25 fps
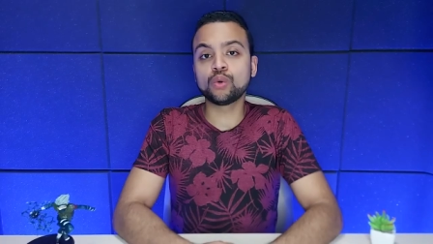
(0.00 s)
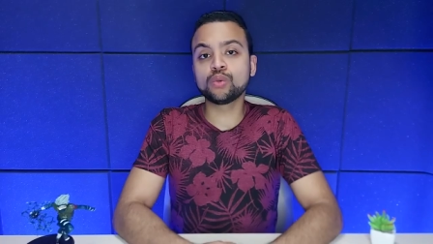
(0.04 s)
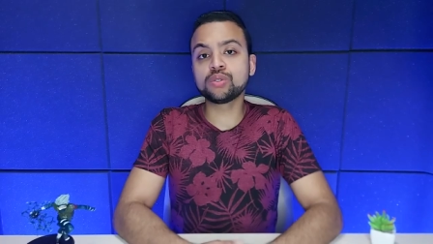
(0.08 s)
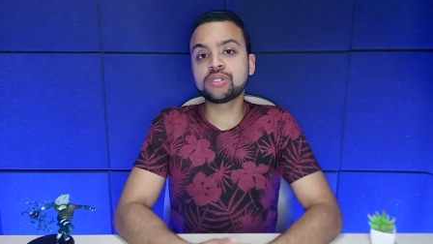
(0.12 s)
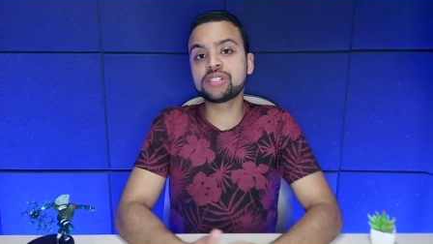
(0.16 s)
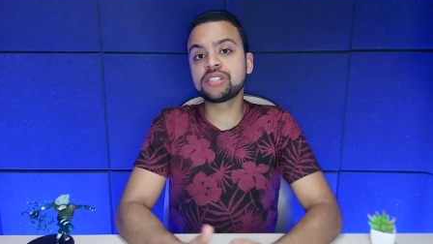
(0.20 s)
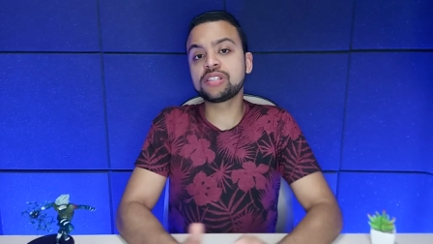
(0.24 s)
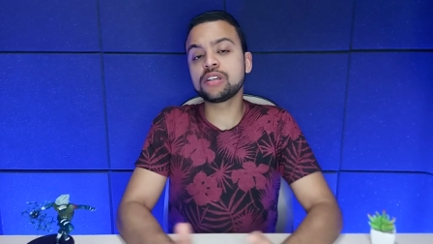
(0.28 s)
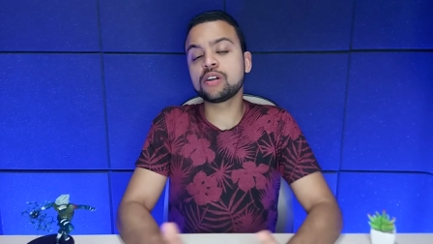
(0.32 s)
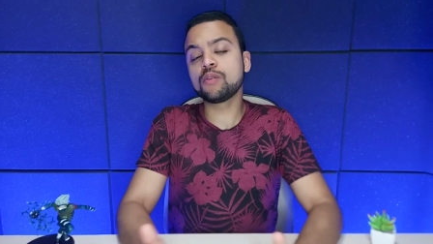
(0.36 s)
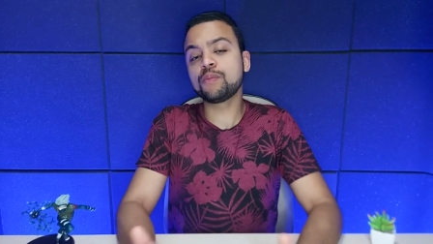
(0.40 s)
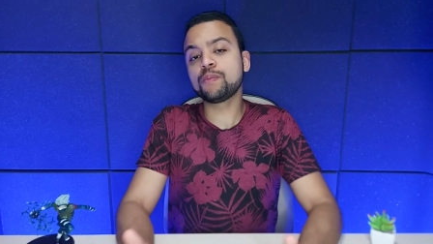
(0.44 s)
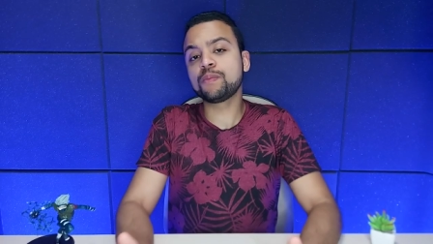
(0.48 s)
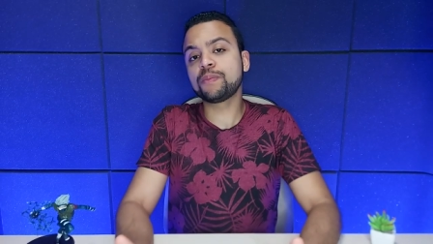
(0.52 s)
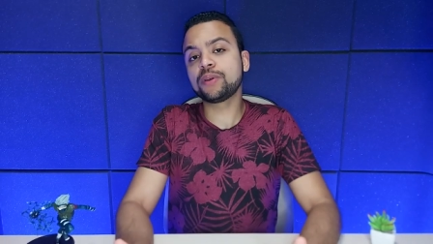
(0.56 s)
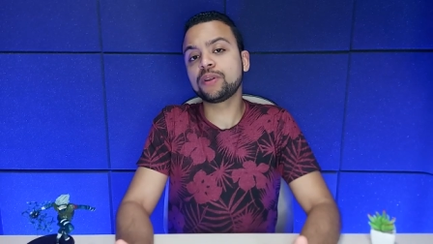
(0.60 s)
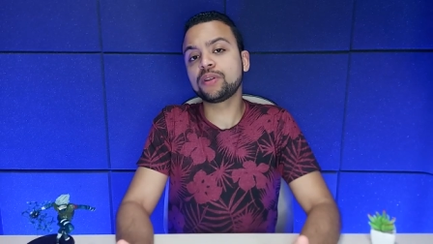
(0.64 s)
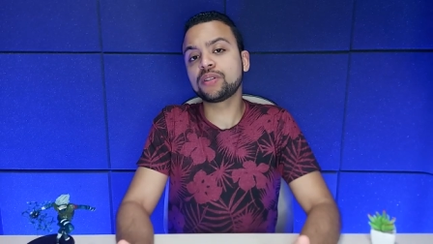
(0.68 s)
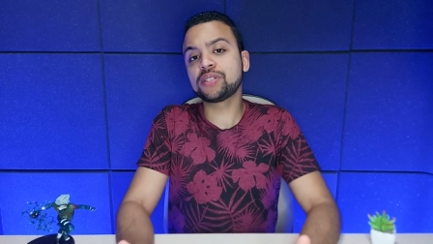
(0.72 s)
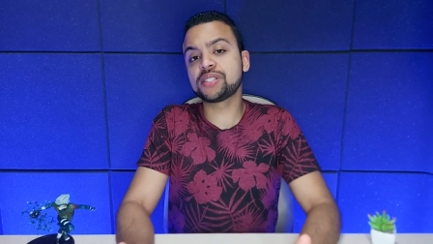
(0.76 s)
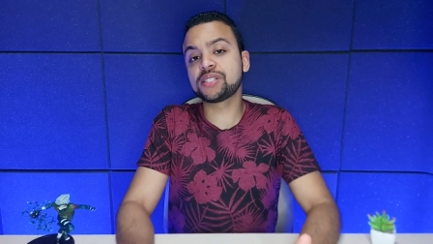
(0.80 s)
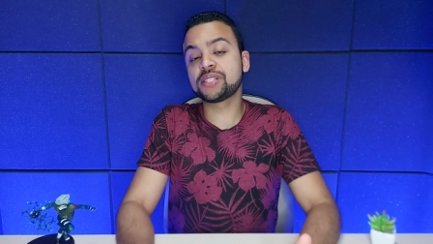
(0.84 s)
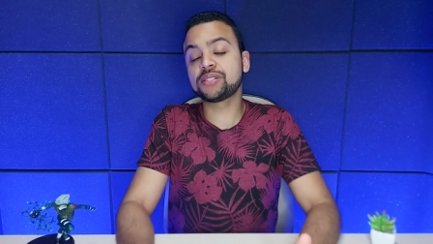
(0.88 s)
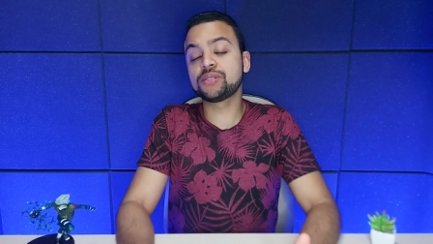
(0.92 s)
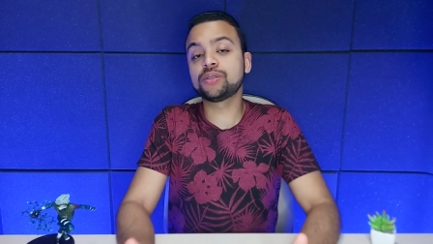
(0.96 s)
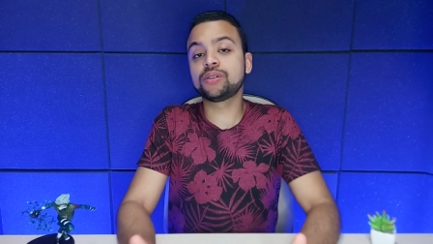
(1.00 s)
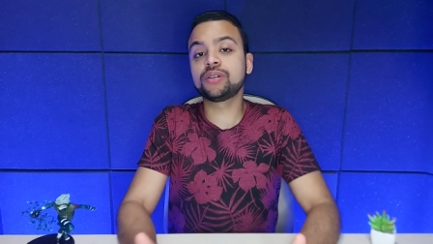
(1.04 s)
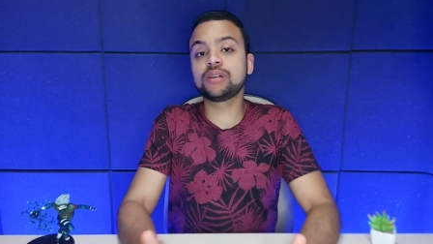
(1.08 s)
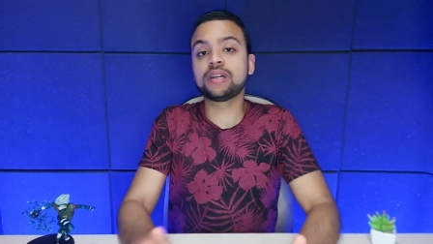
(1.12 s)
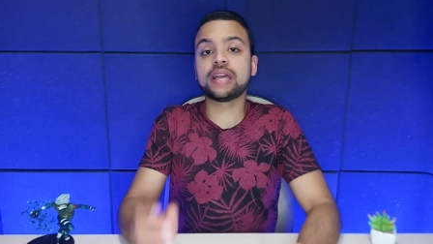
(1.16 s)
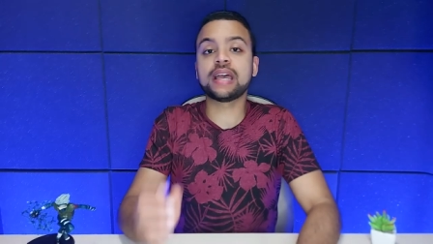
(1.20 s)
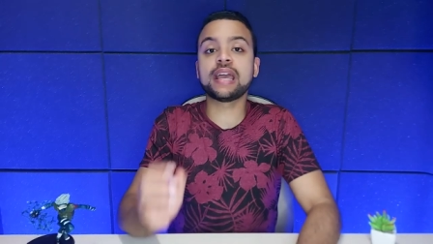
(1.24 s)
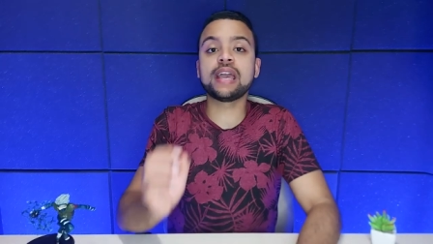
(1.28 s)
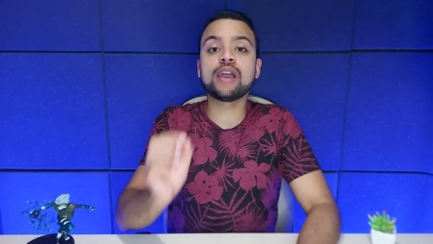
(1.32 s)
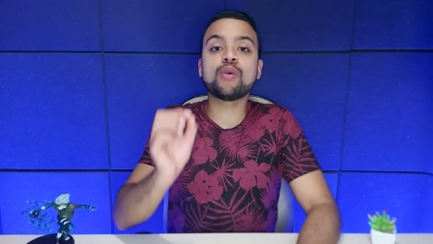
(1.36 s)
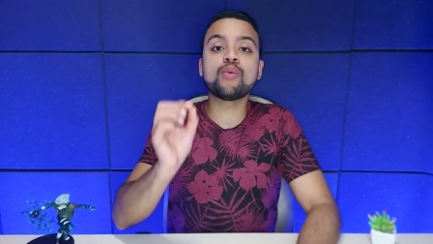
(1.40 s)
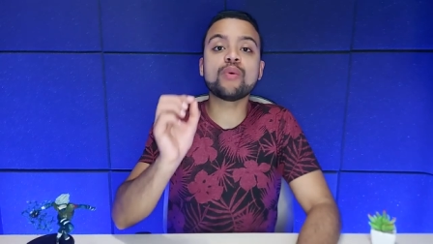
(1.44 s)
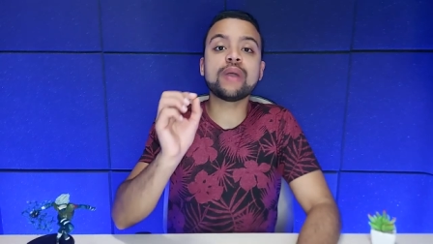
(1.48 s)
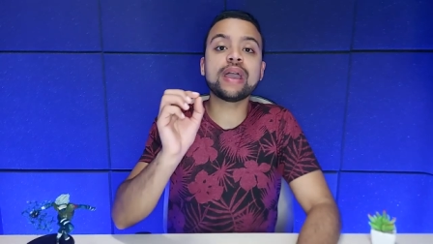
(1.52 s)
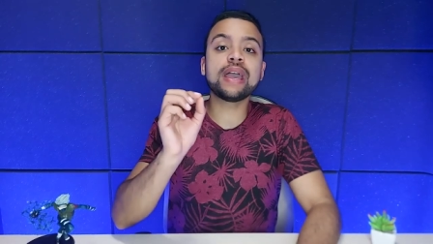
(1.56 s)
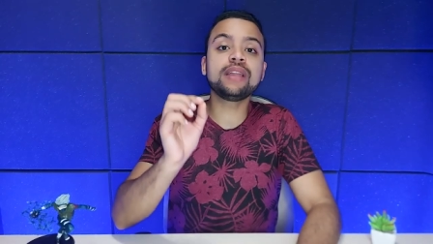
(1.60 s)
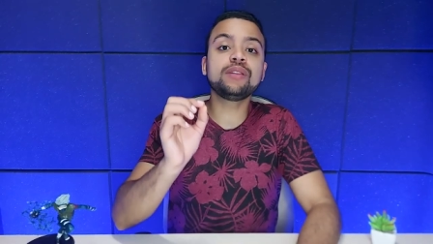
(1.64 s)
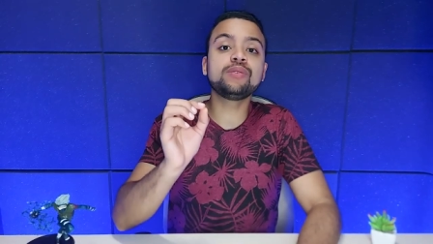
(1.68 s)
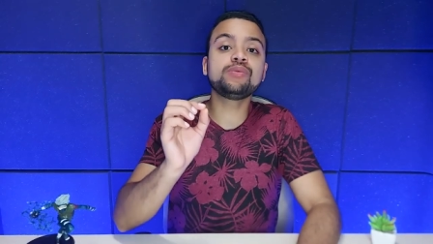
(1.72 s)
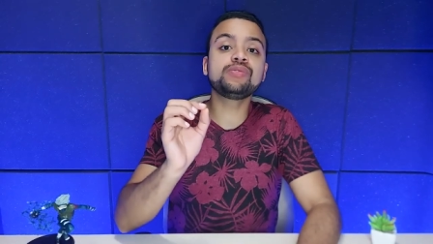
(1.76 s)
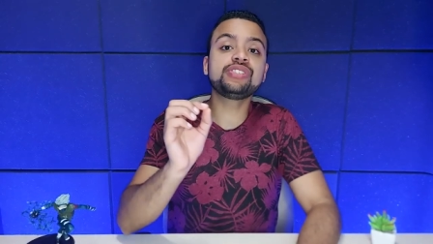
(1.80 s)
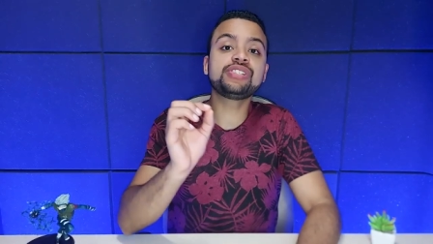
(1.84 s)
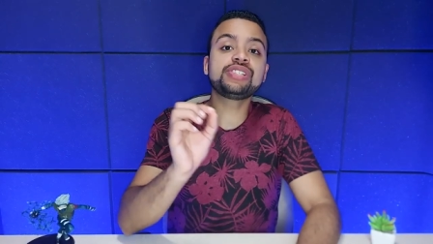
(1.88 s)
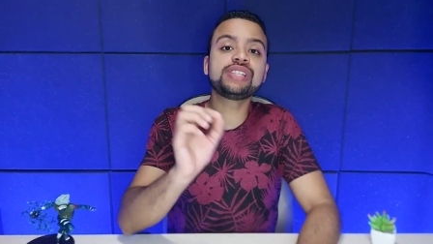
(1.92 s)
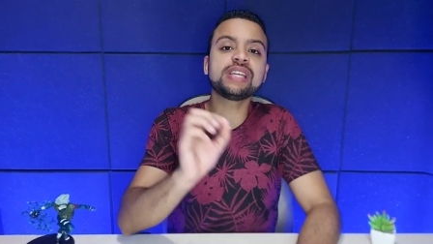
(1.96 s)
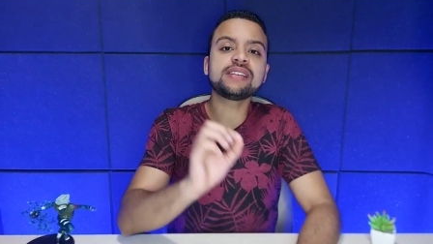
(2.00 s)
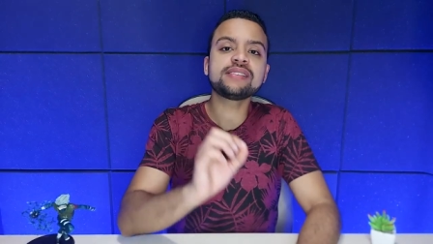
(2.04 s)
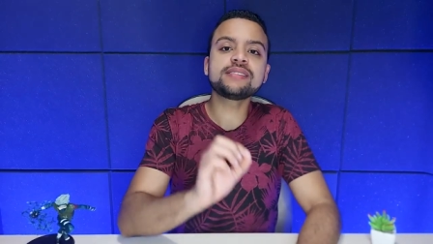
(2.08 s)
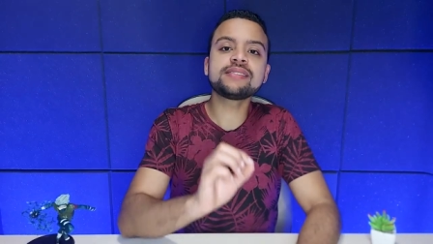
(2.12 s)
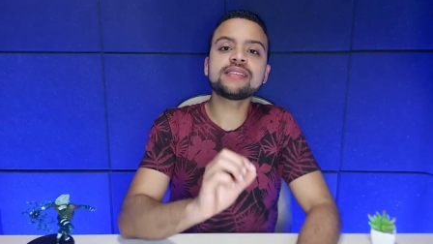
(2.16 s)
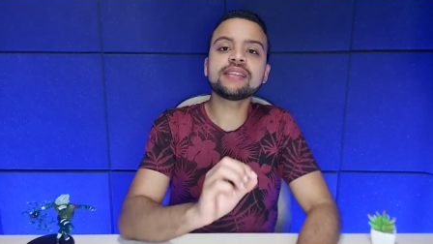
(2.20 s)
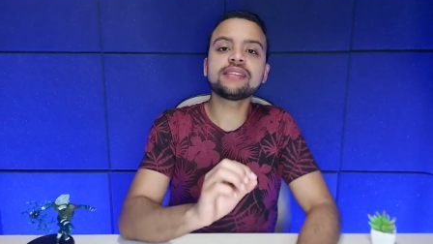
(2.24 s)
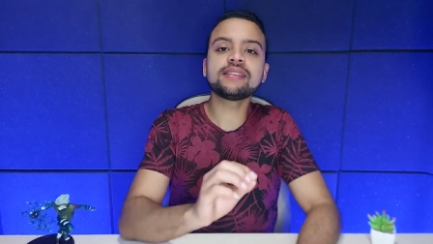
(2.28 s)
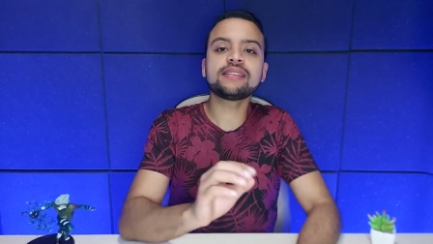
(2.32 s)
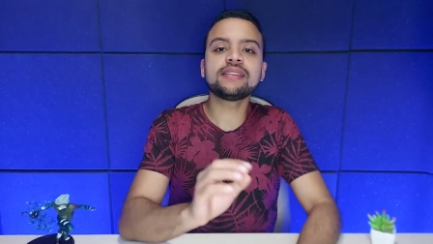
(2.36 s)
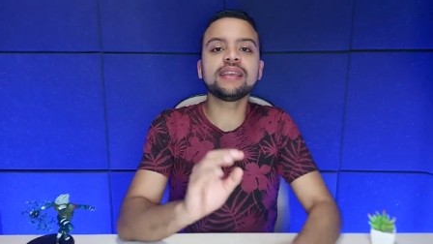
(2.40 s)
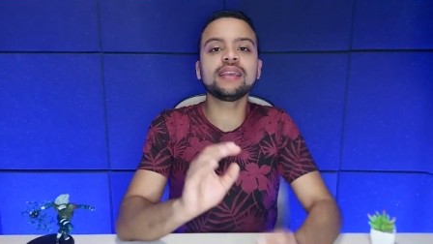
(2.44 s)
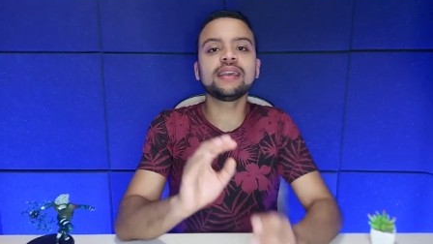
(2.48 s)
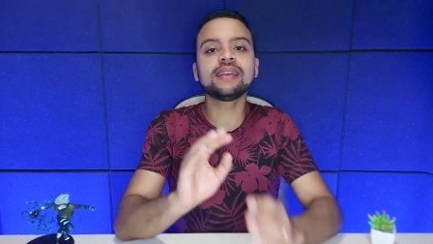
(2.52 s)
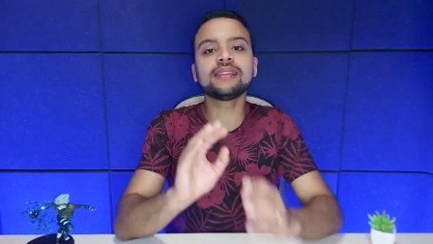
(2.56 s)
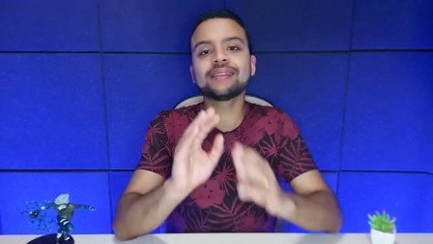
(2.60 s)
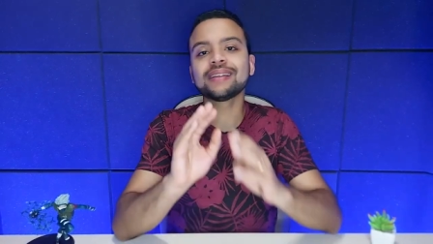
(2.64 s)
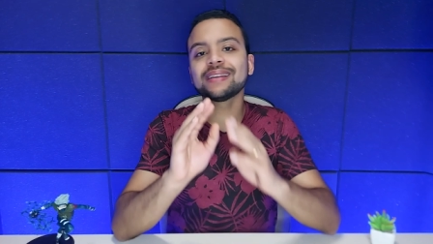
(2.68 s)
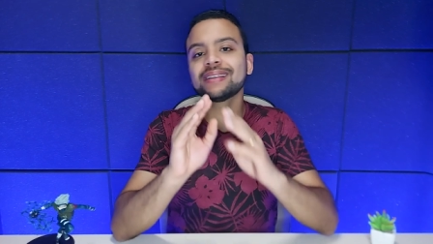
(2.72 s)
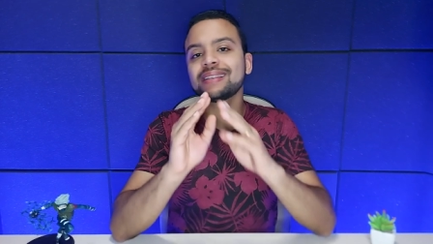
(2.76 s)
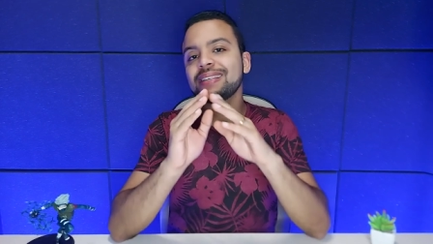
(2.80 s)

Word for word: O seu processador é o Helio G70,